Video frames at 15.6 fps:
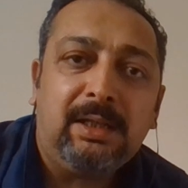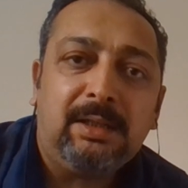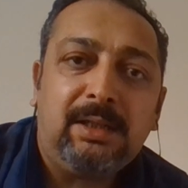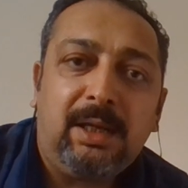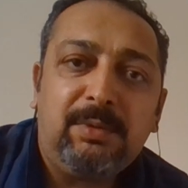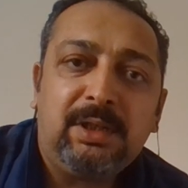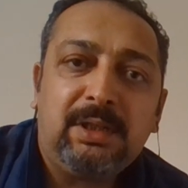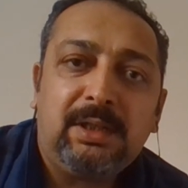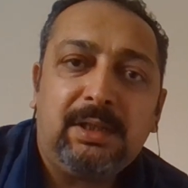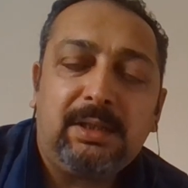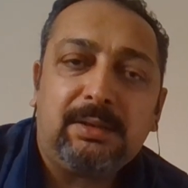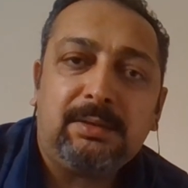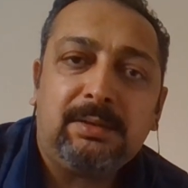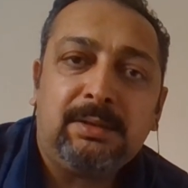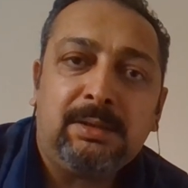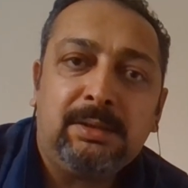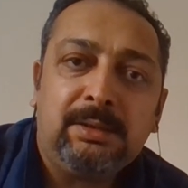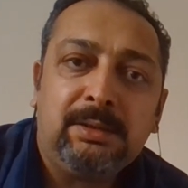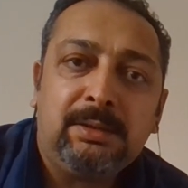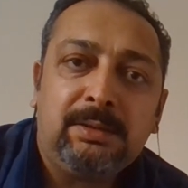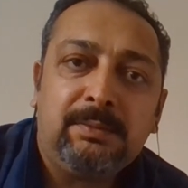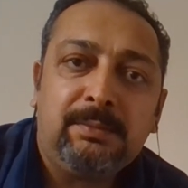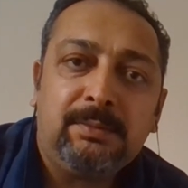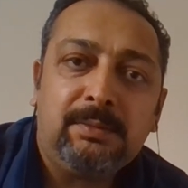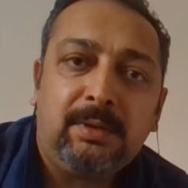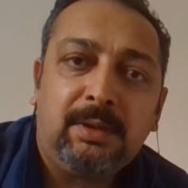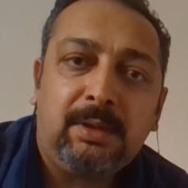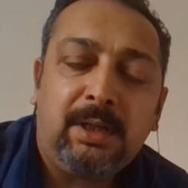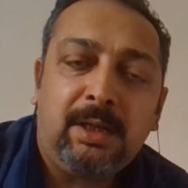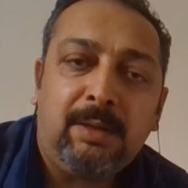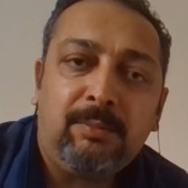Tabii ki e,
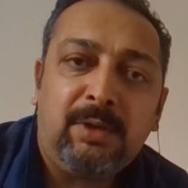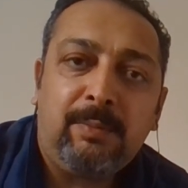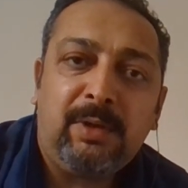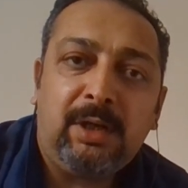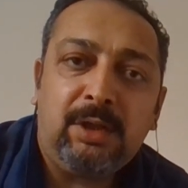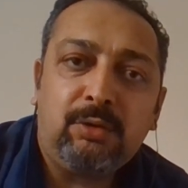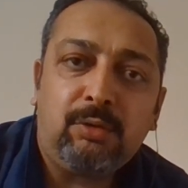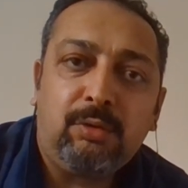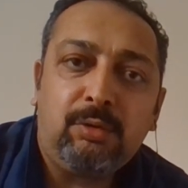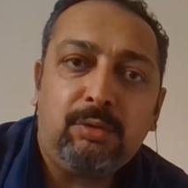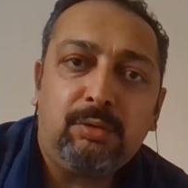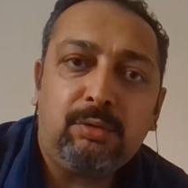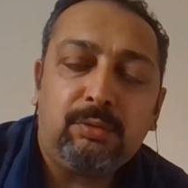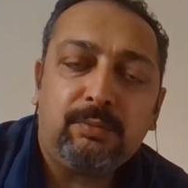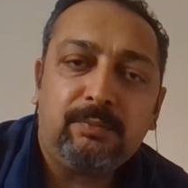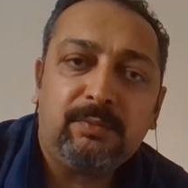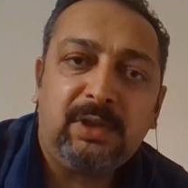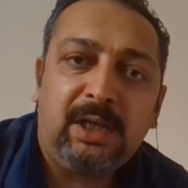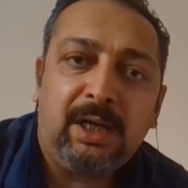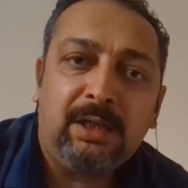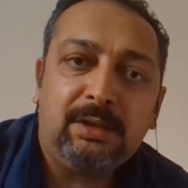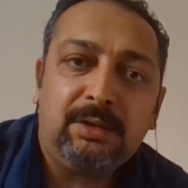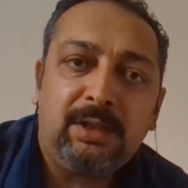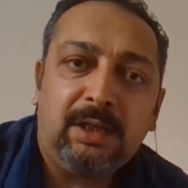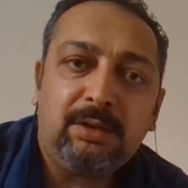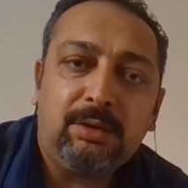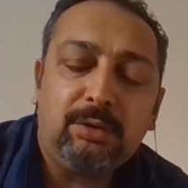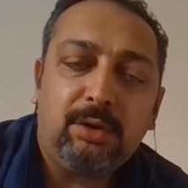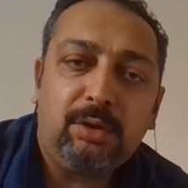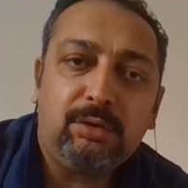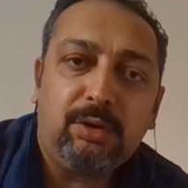Emre Belezoğlu yani
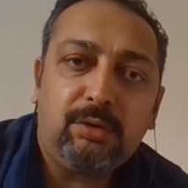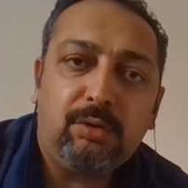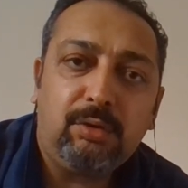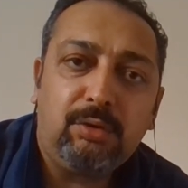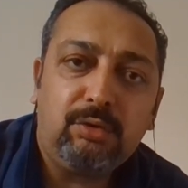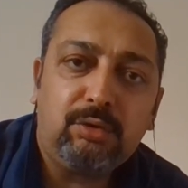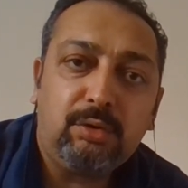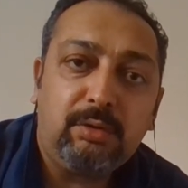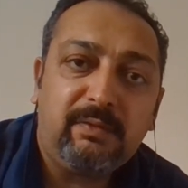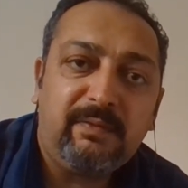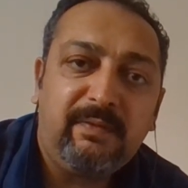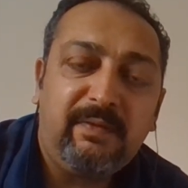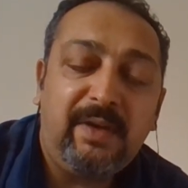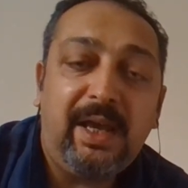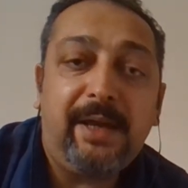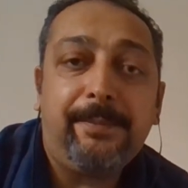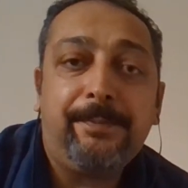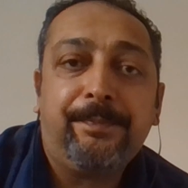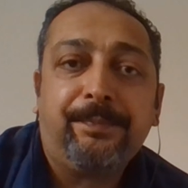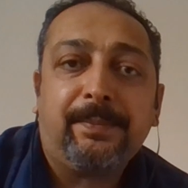teknik direktör konusu ve